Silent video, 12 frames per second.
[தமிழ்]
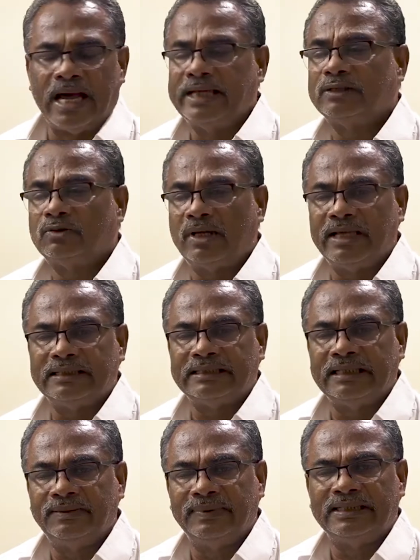ஆயிரத்தி தொள்ளாயிரத்தி
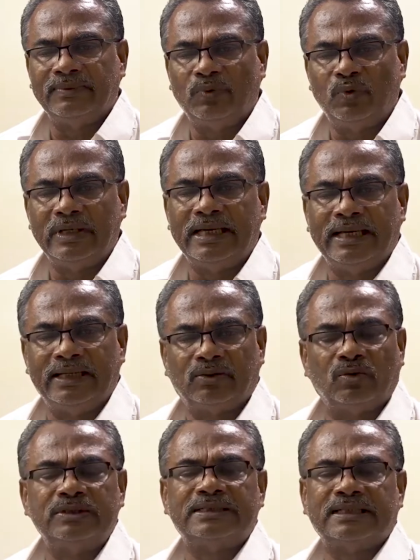இருபத்தி மூணுலேயே
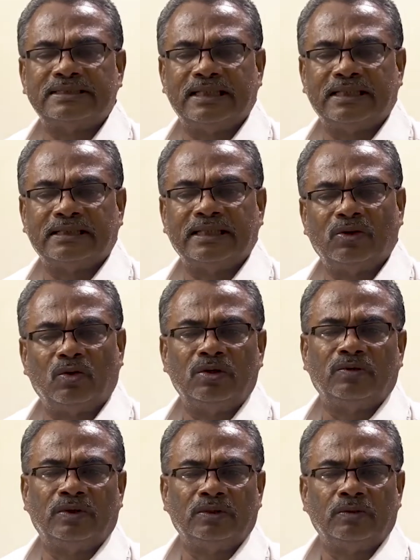தொழிற்சங்க சட்டத்தை
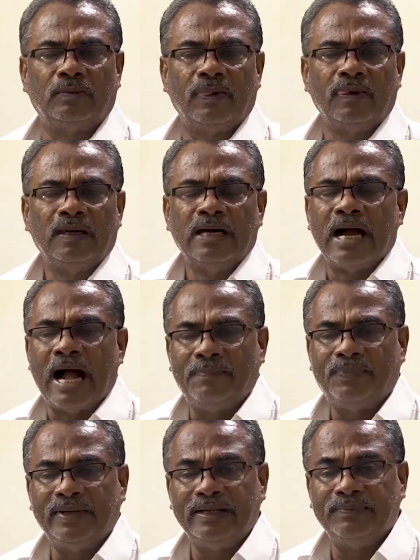கொண்டு வந்தோம்
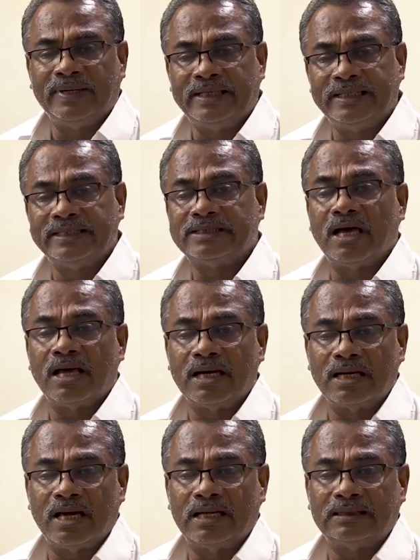அப்படி
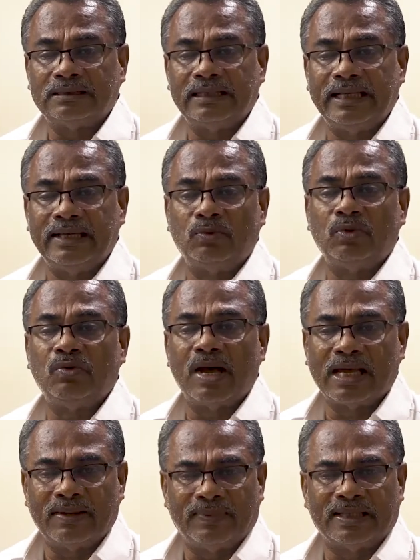பிரிட்டிஷ்காரன் காலத்திலேயே
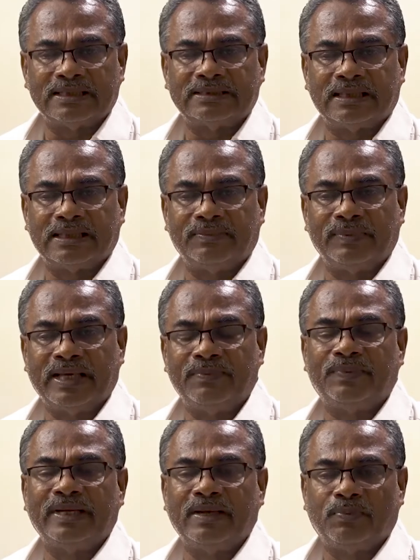உருவாக்கப்பட்ட சட்டம்
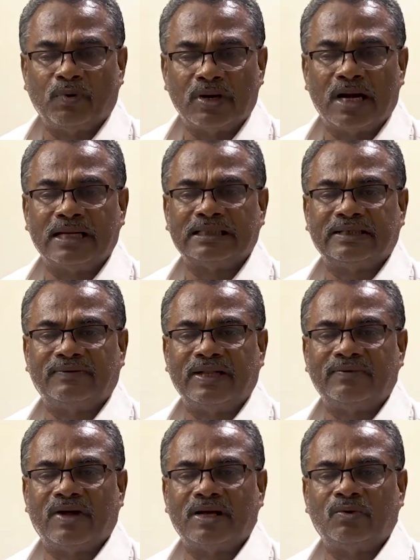மிகப்பெரிய போராட்டத்தின்
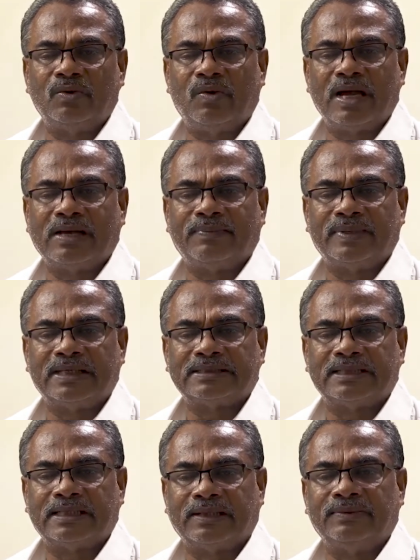விளைவாக உருவாக்கப்பட்ட
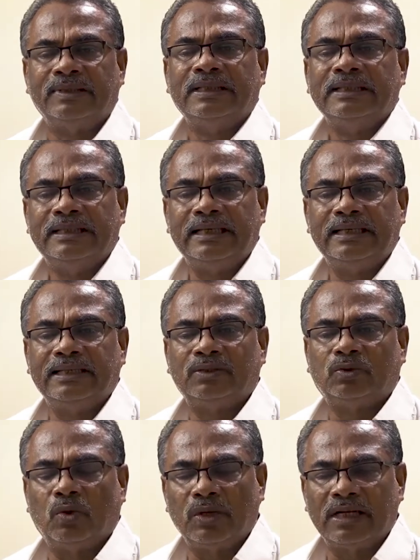சட்டம் என்று
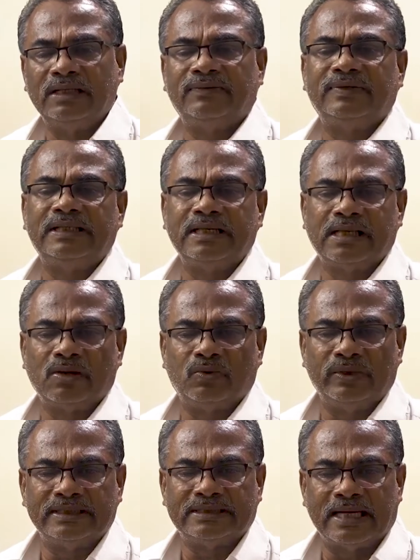தொடர்ந்து
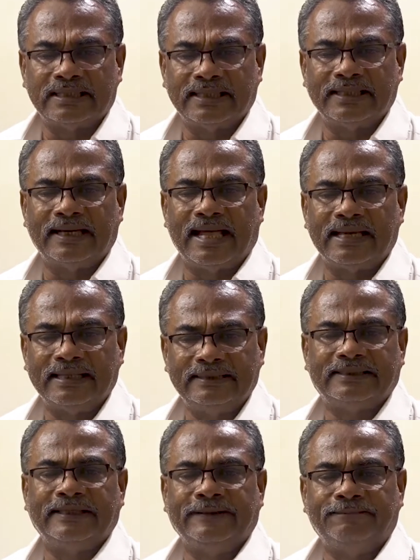வந்திருக்கக்கூடிய சட்டங்கள்
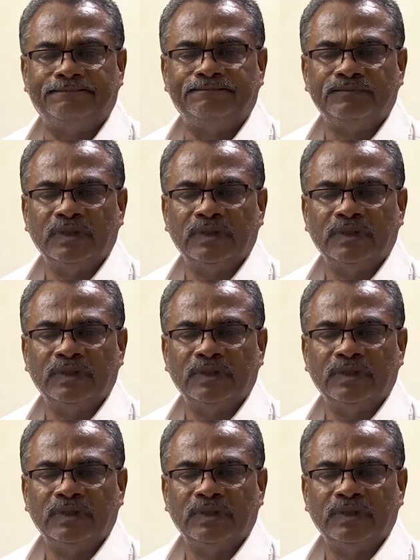அனைத்தையும்